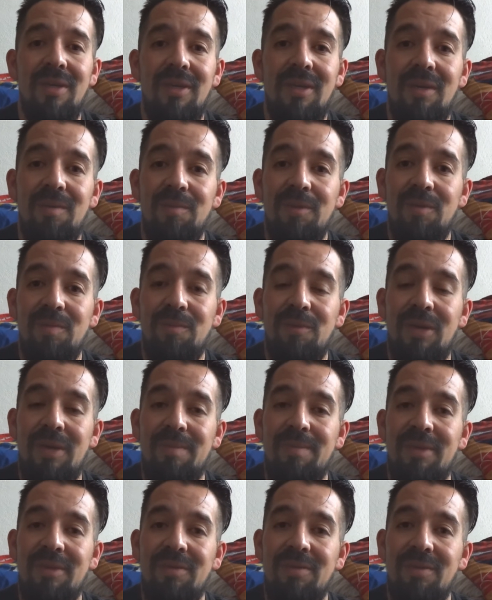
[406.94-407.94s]
el mismo
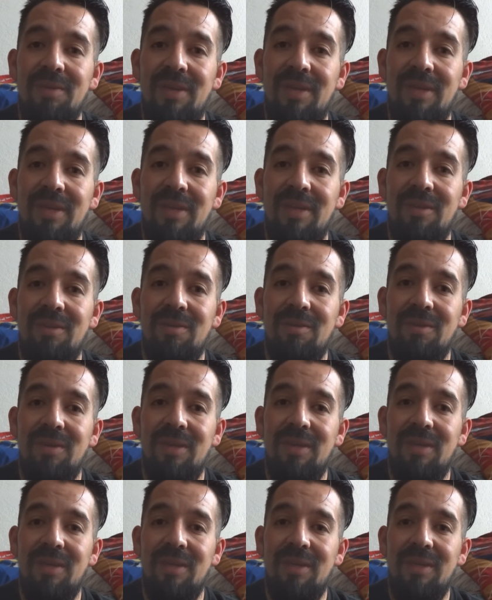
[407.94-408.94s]
Amazon ha dicho
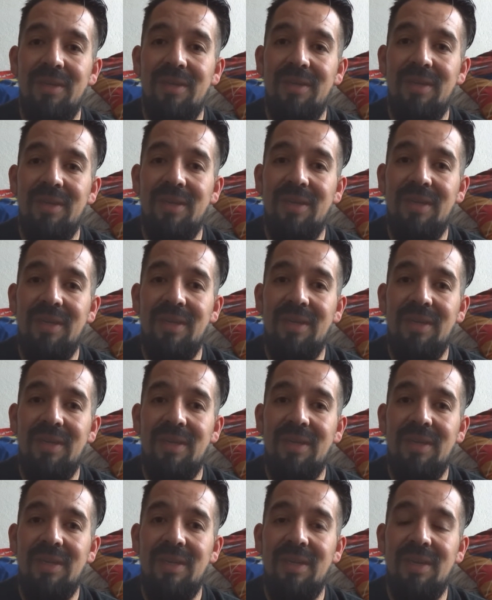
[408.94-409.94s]
que, este, que
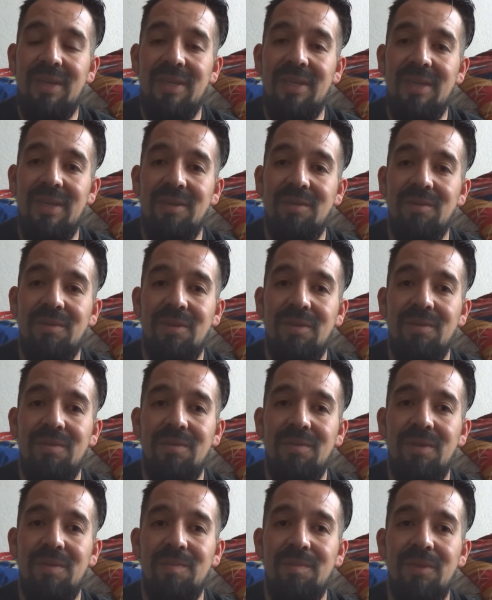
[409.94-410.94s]
tiene retrasos en
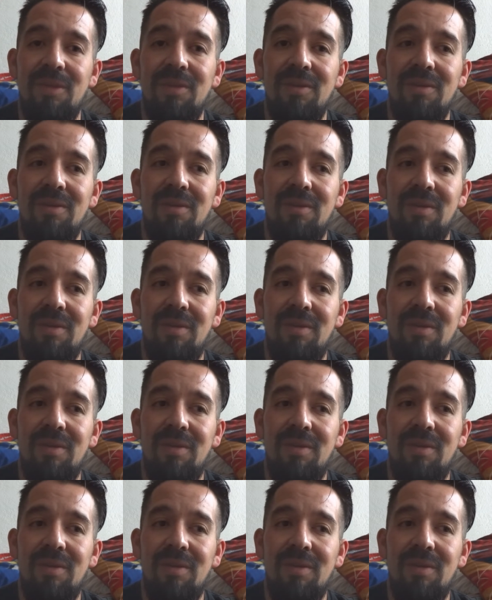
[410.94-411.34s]
sus envíos.